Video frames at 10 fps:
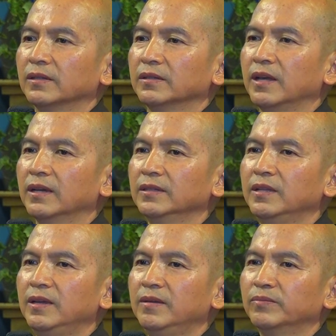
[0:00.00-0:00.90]
để
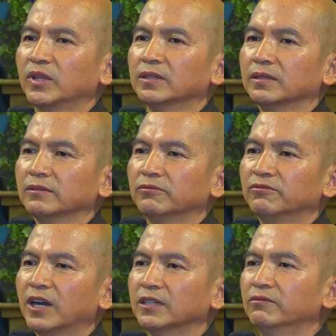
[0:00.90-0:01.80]
thêm tình
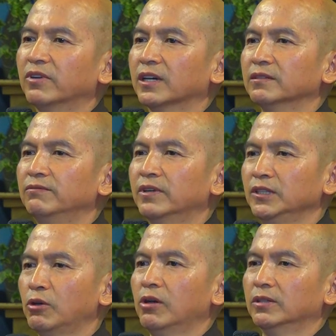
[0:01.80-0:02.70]
vợ vợ với
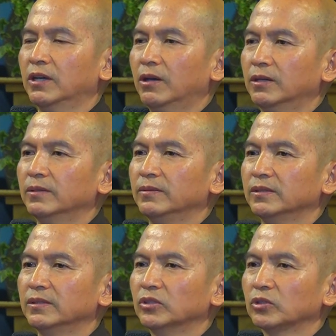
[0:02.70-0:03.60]
con con,
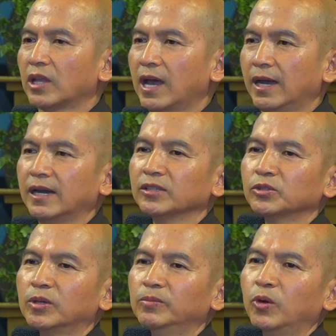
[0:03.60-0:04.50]
thà
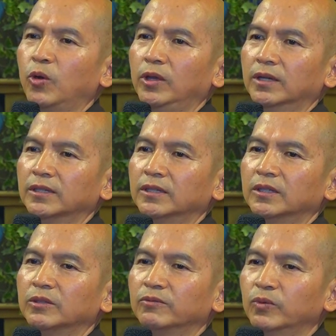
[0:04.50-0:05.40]
sớm khuya
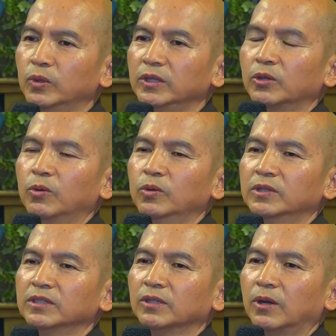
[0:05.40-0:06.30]
vui thú
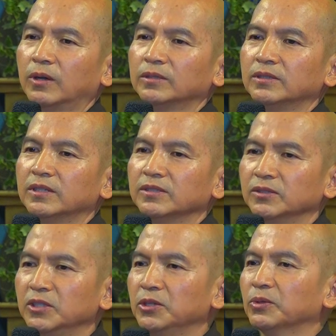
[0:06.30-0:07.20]
nước non,
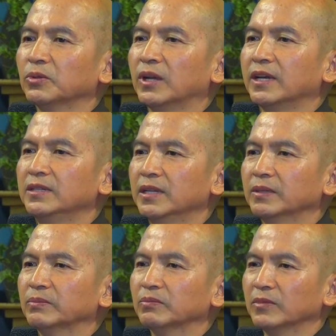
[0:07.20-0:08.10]
chiều lại niệm
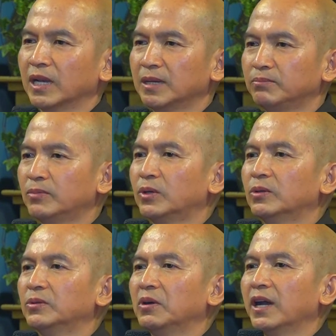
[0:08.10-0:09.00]
Nam
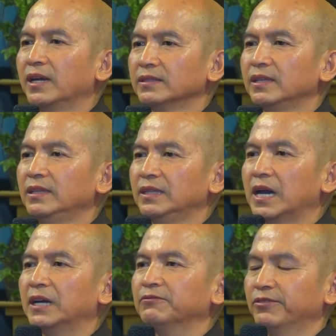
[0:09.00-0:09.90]
Mô A Di
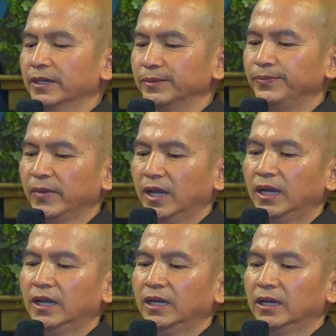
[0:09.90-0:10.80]
Đà Phật.
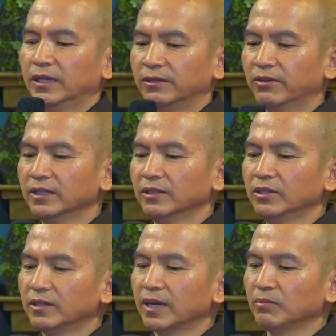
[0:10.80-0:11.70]
Vâng,
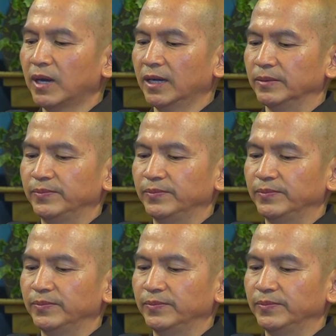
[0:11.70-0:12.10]
thưa các bạn,